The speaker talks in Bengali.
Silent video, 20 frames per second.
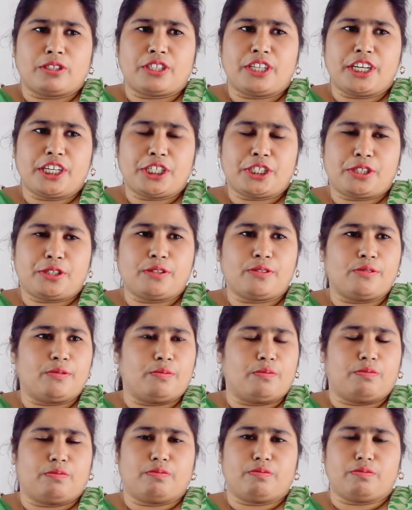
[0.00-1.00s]
শ্রেষ্ঠ
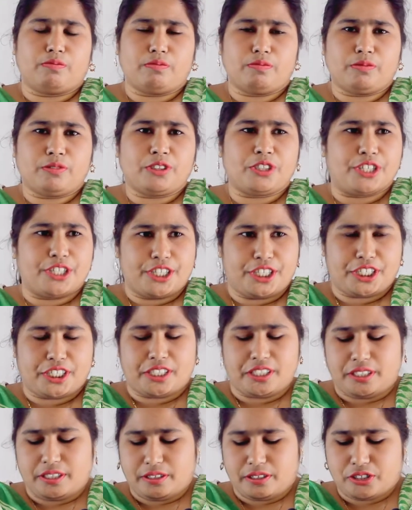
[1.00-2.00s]

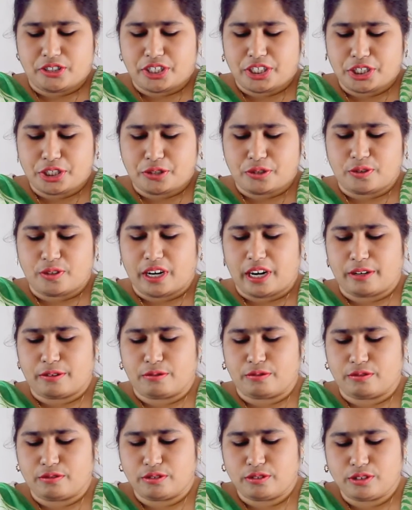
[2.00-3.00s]
সৃষ্টি শ্রেষ্ঠ
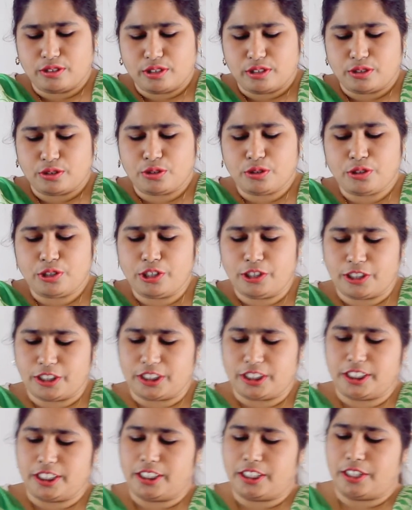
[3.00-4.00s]
নাটক যদিও
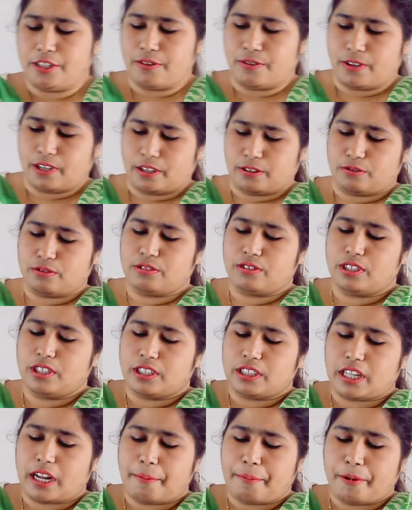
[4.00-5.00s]
এটি দ্বিতীয় নাটক
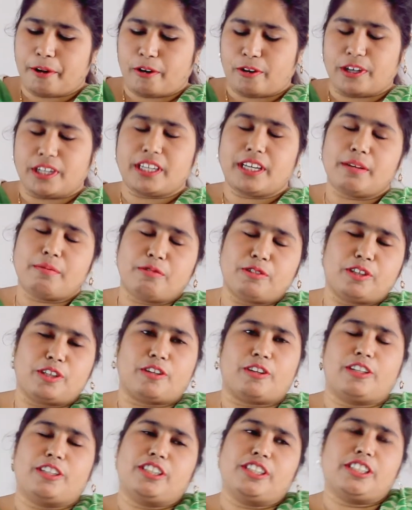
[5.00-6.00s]
তারপর অনেকেই মনে
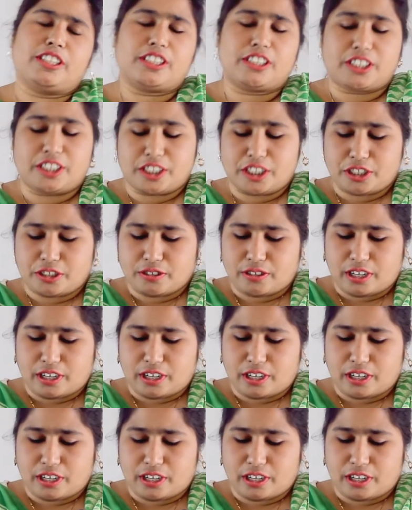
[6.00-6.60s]
করেন এটা শ্রেষ্ঠ